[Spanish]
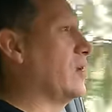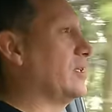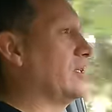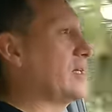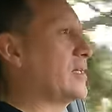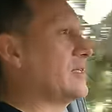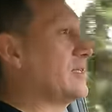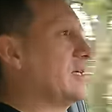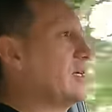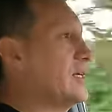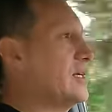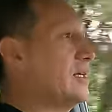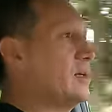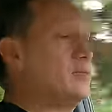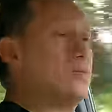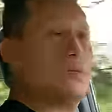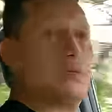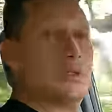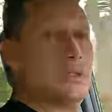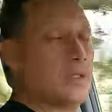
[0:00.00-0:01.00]
la tercera,
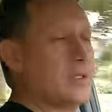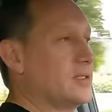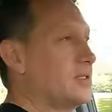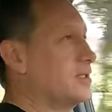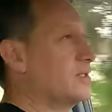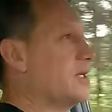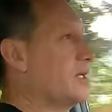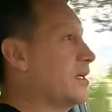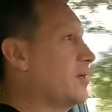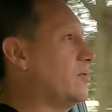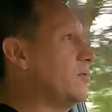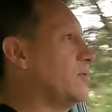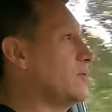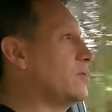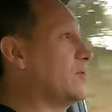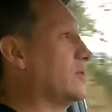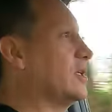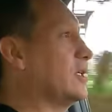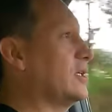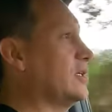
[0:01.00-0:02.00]
automáticamente se
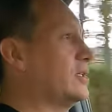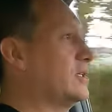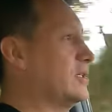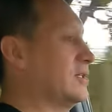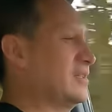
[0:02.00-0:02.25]
revoluciona,